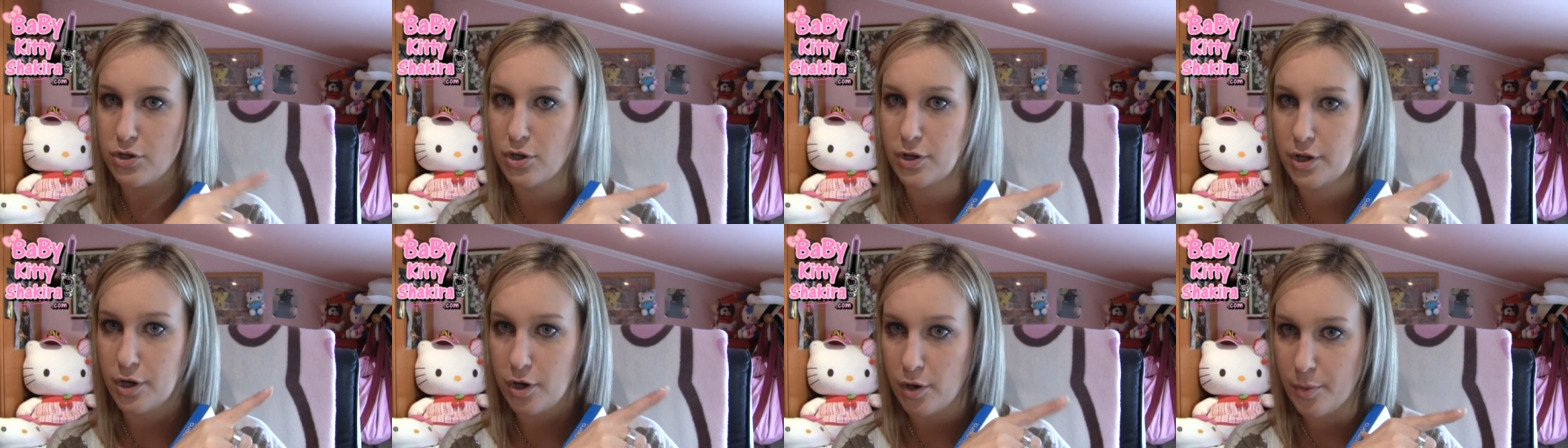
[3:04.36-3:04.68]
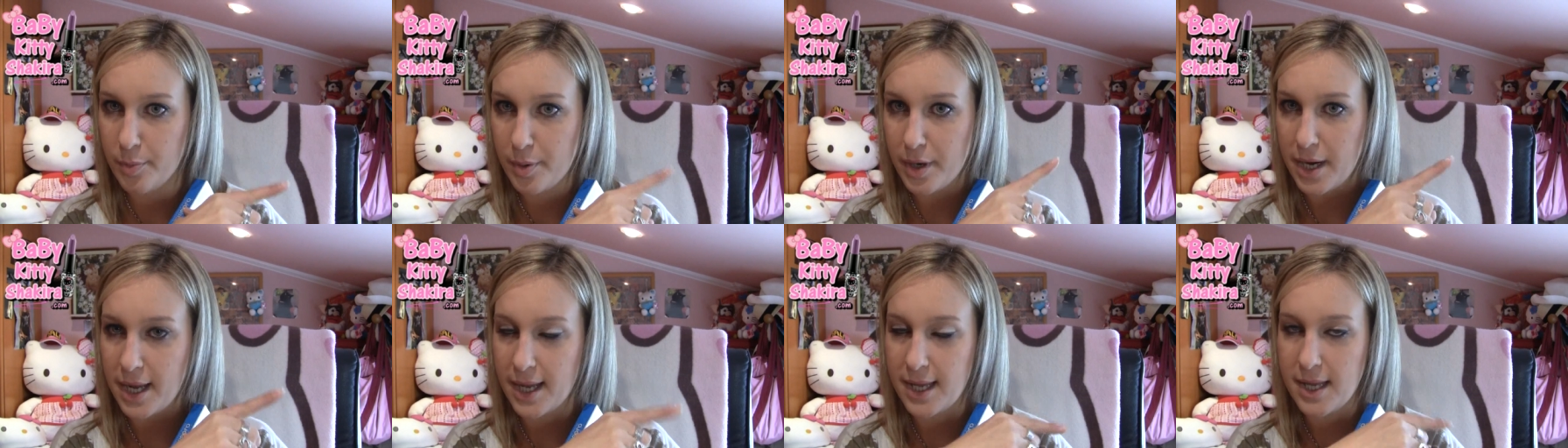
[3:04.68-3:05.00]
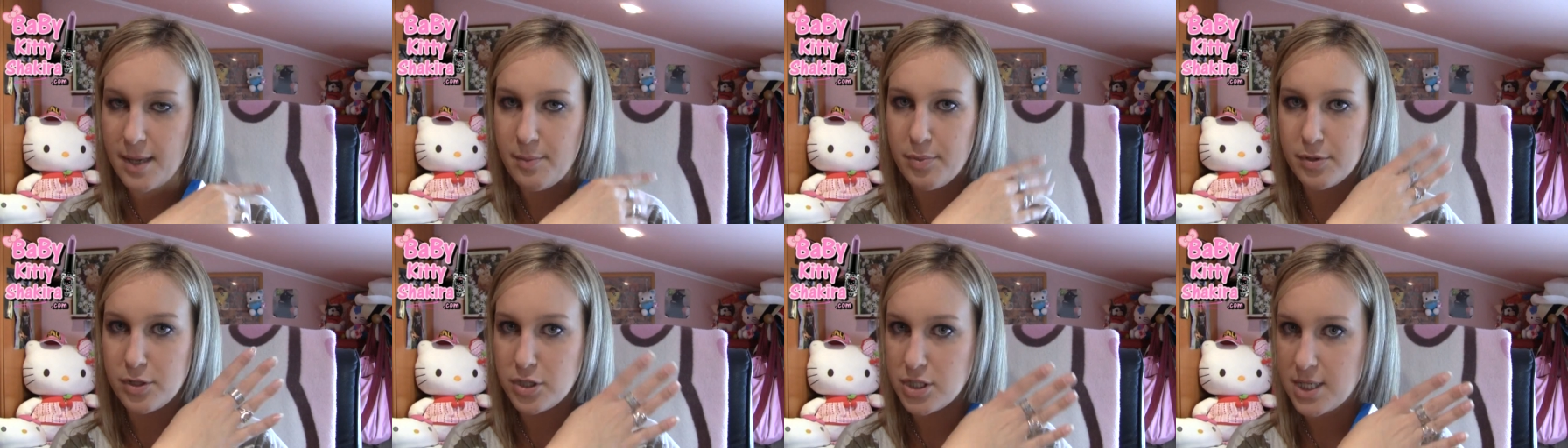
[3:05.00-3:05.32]
os lo dejo por
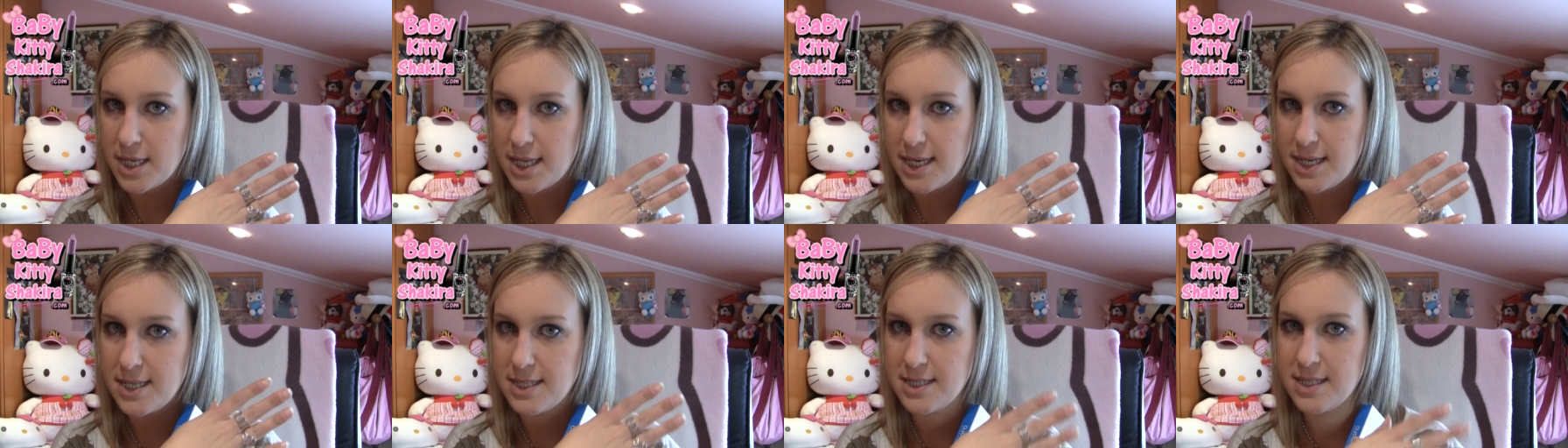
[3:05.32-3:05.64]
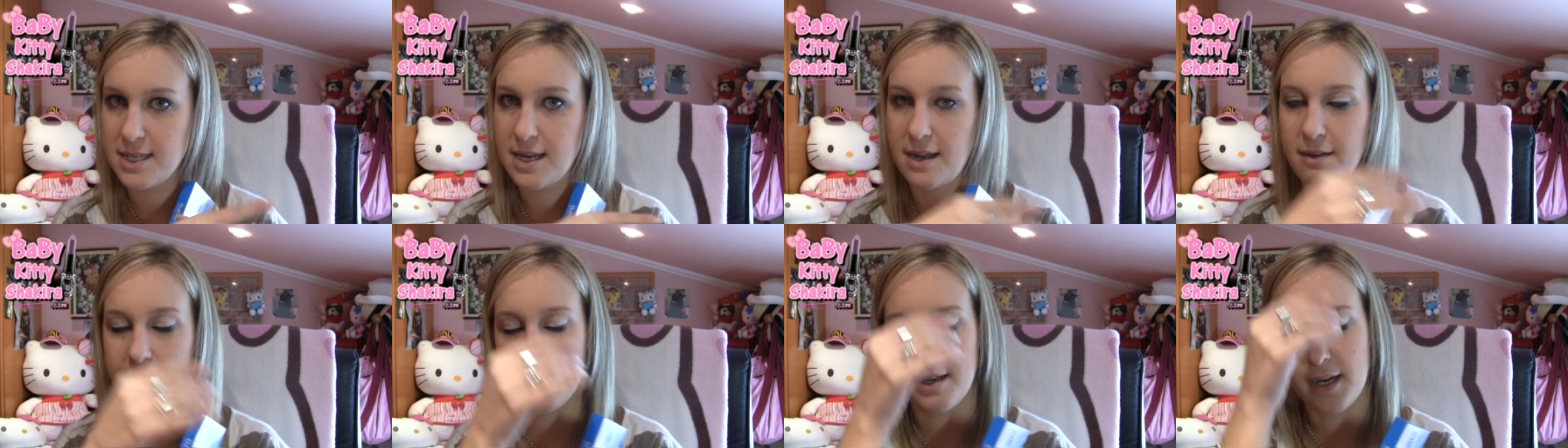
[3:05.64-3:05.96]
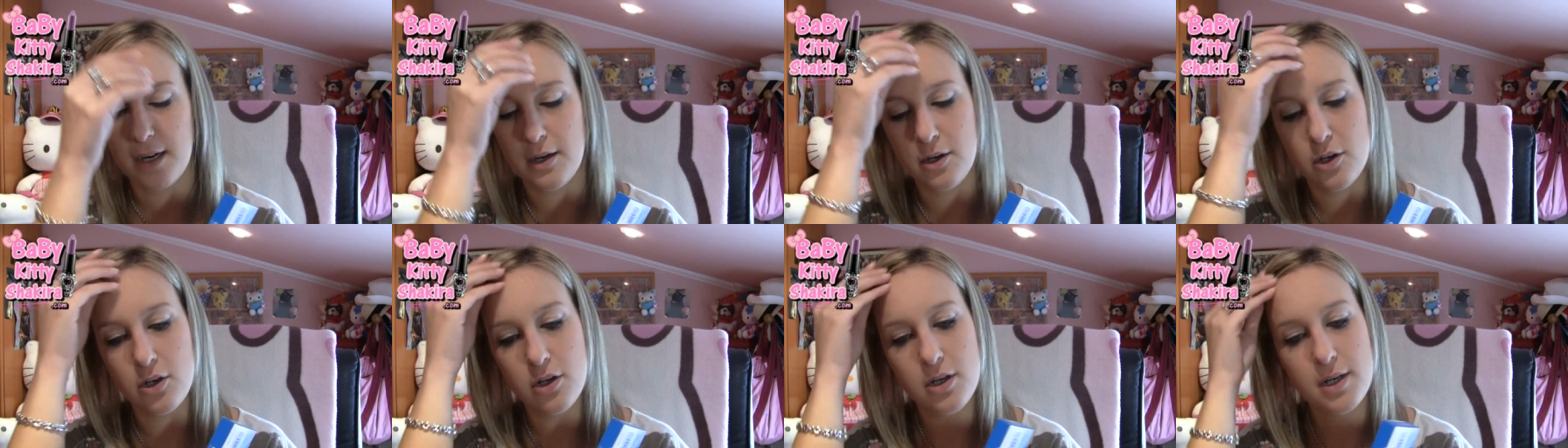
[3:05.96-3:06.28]
aquí por si queréis ir a
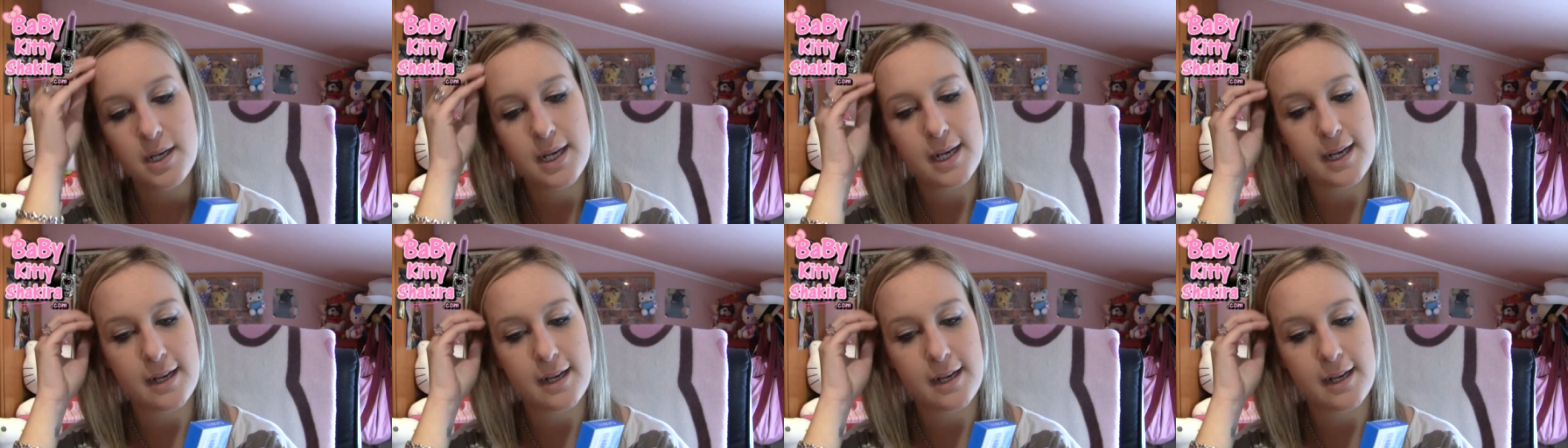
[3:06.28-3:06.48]
verlo,